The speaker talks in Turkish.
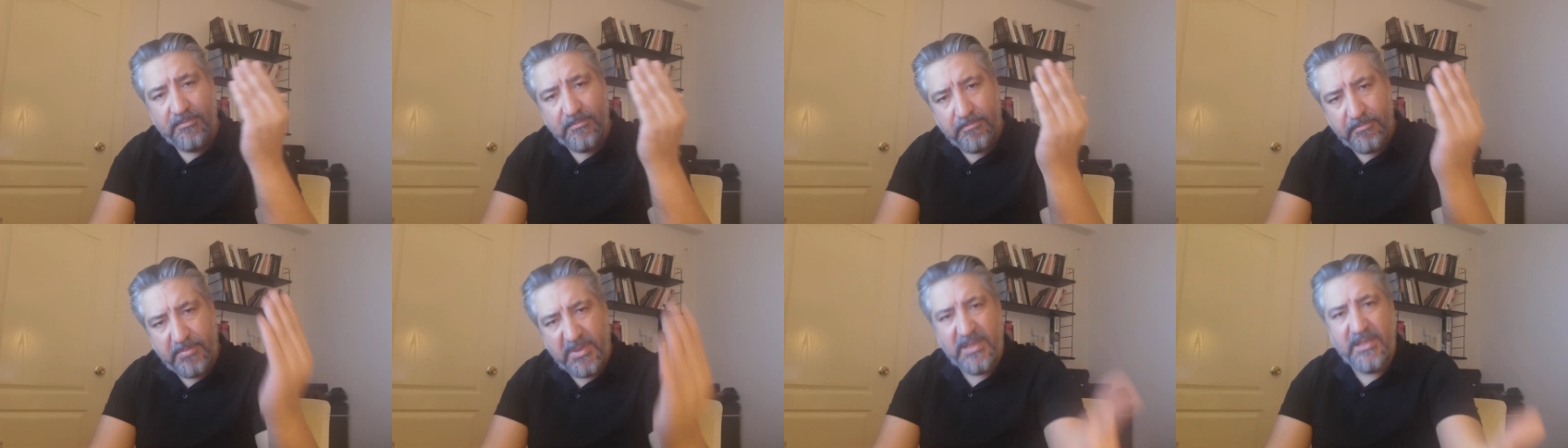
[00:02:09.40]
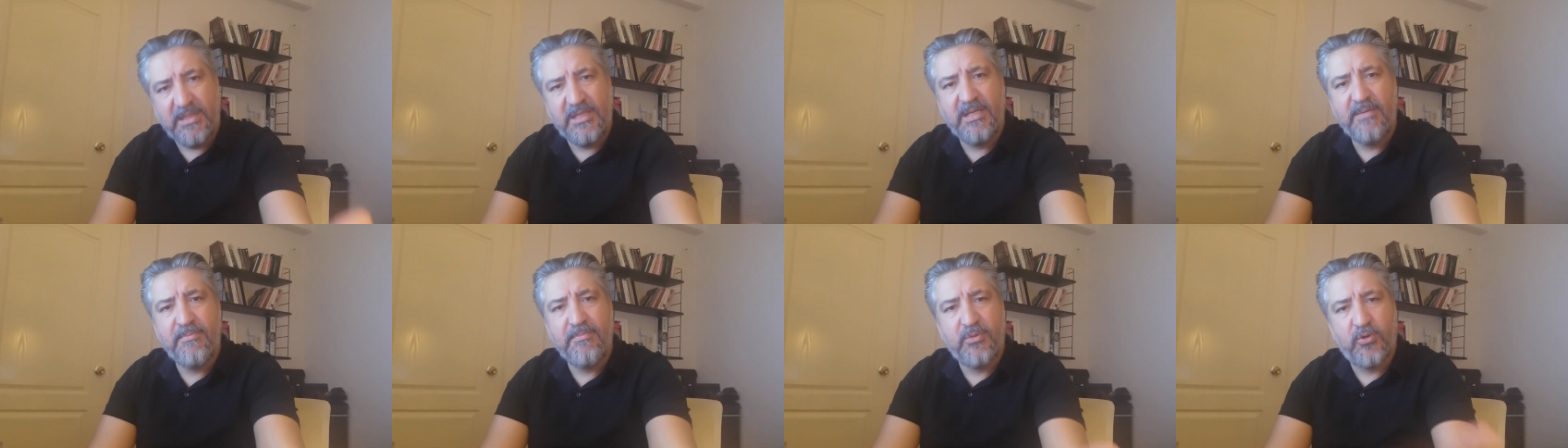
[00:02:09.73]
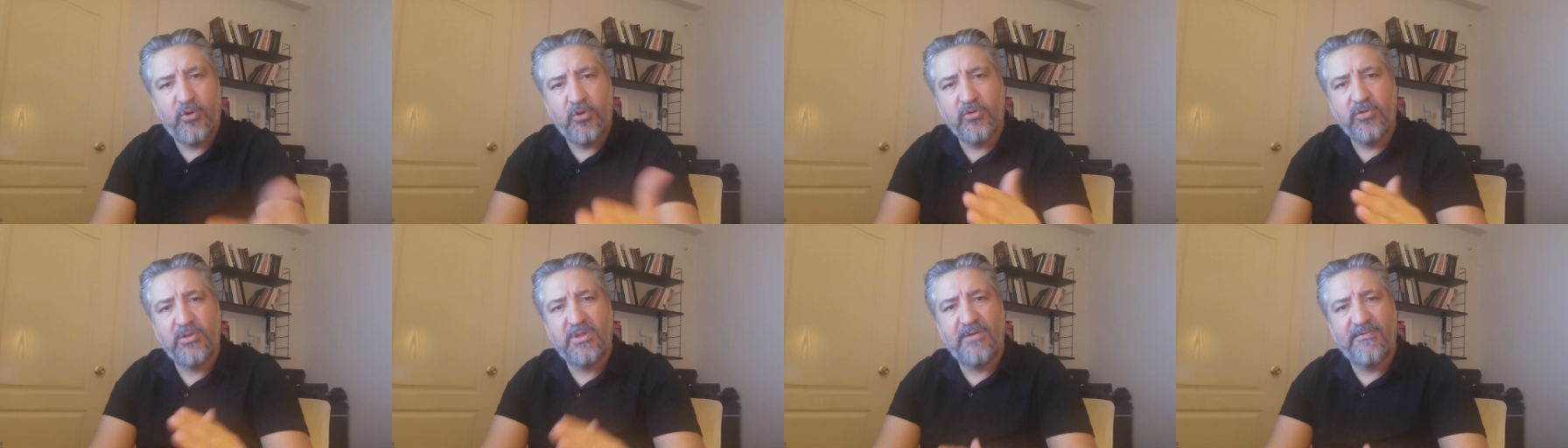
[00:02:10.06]
Bildiğim
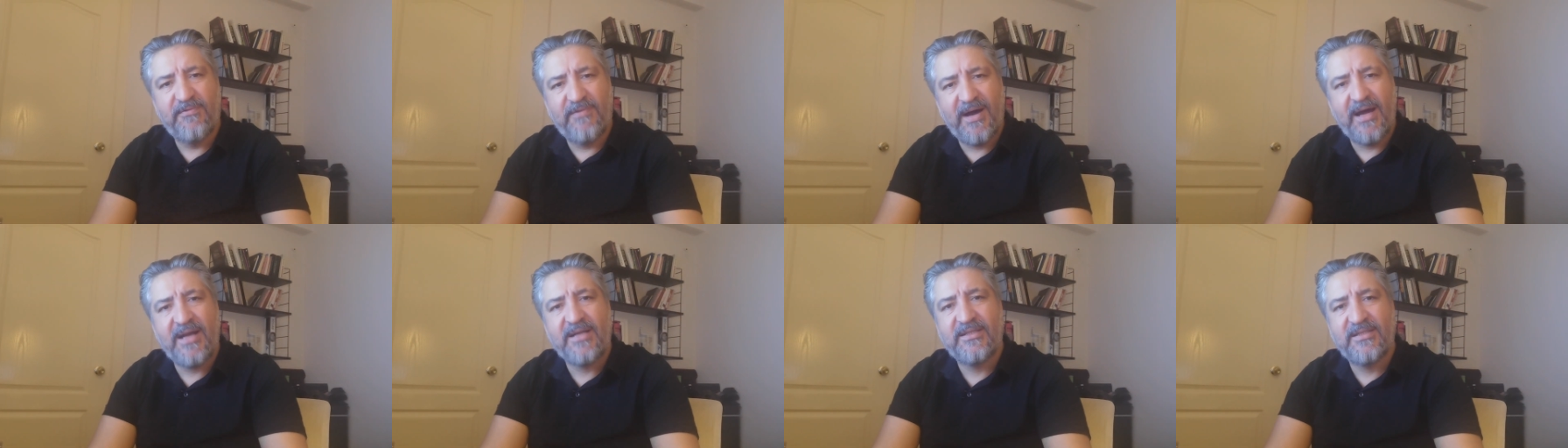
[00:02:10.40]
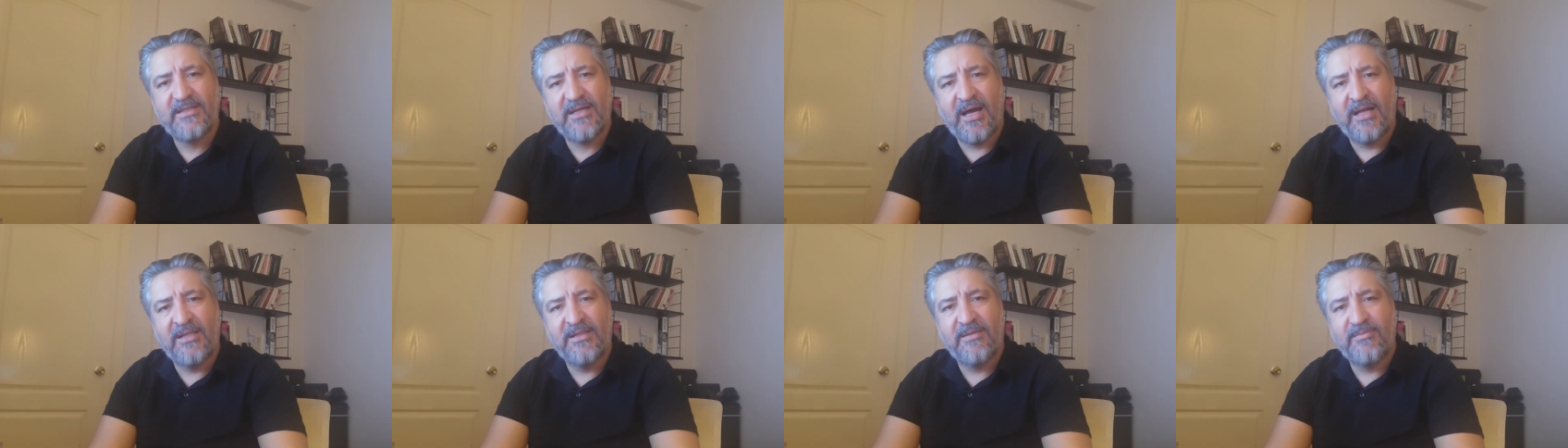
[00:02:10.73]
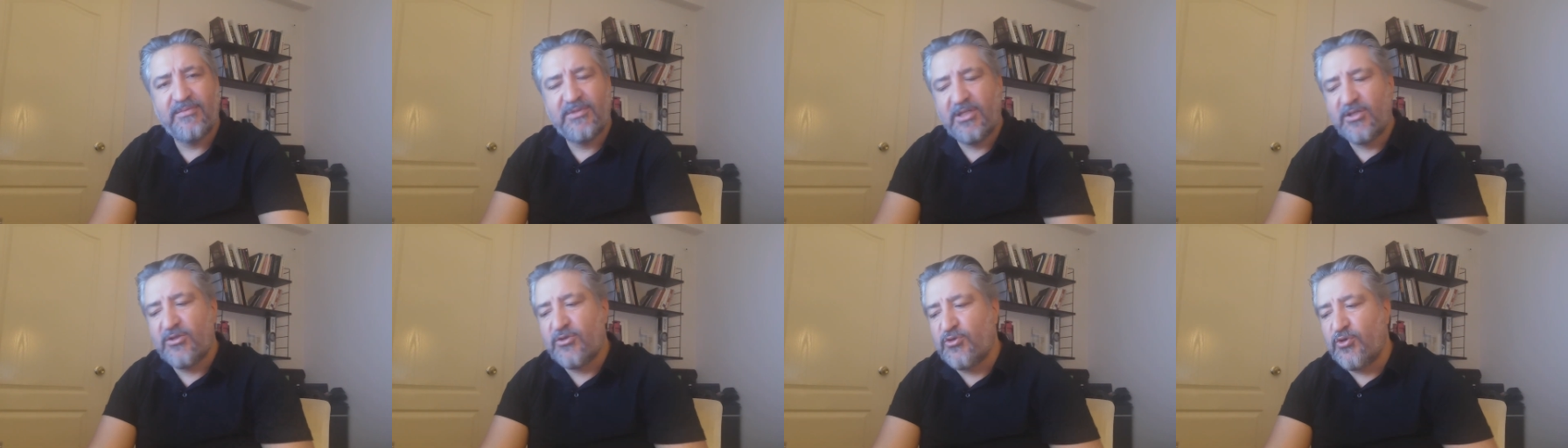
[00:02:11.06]
konuda var
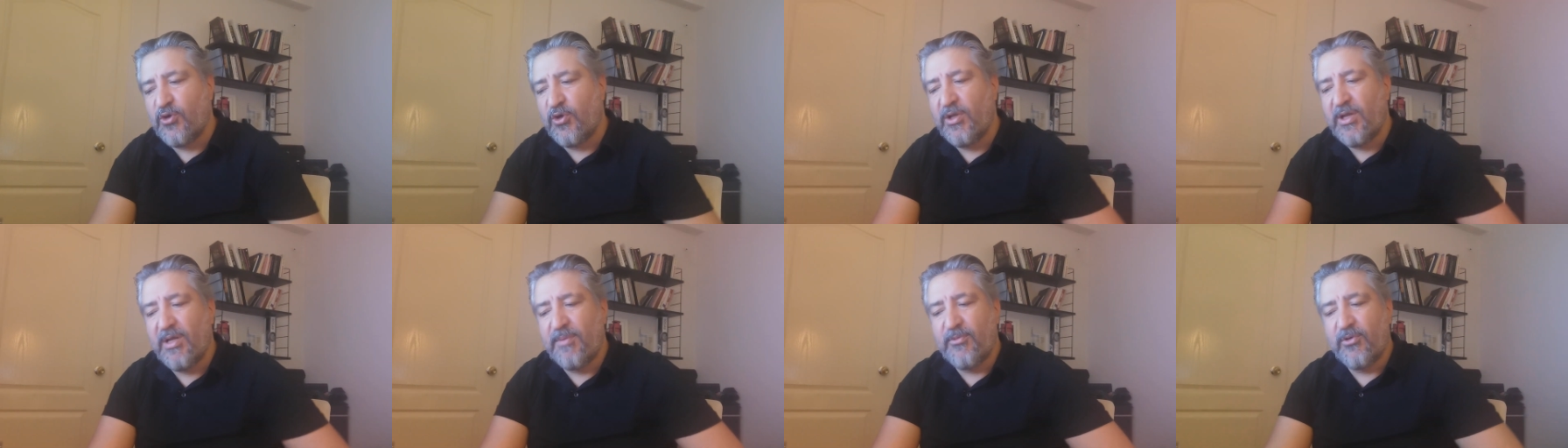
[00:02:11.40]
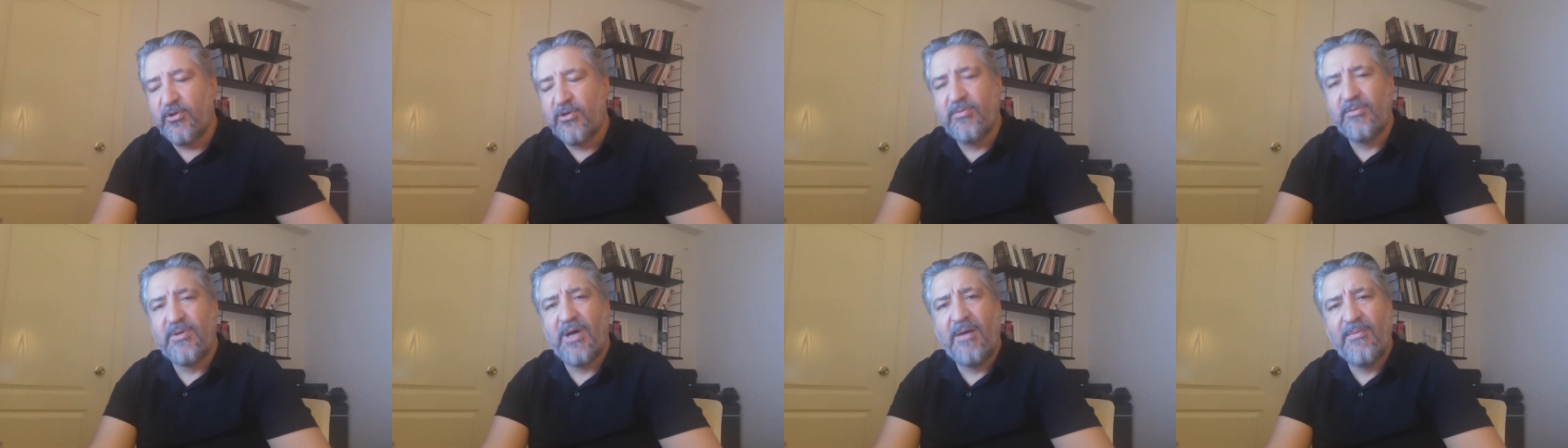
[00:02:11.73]
anlamında da söylemiyorum.